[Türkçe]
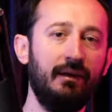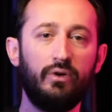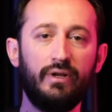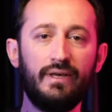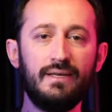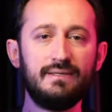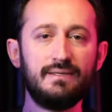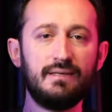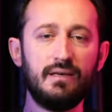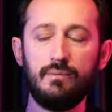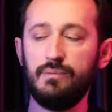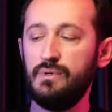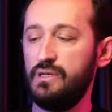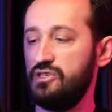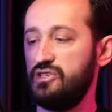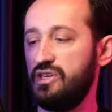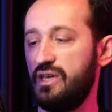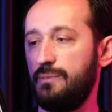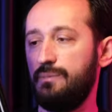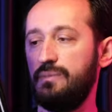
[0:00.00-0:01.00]
oraya
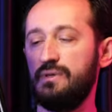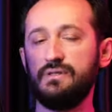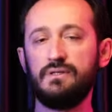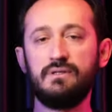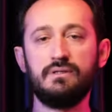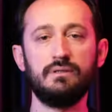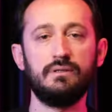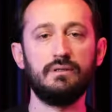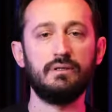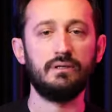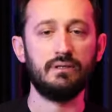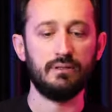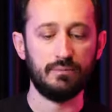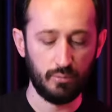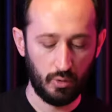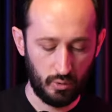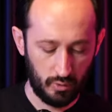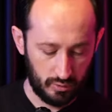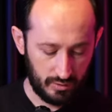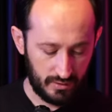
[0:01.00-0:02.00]
sığabilecek bir
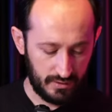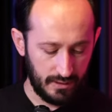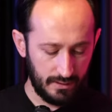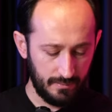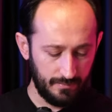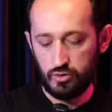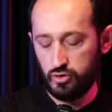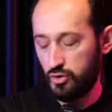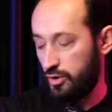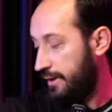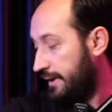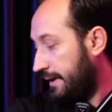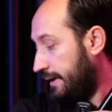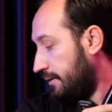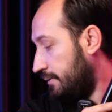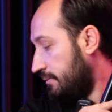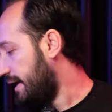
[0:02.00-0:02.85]
e, boyutta. Şöyle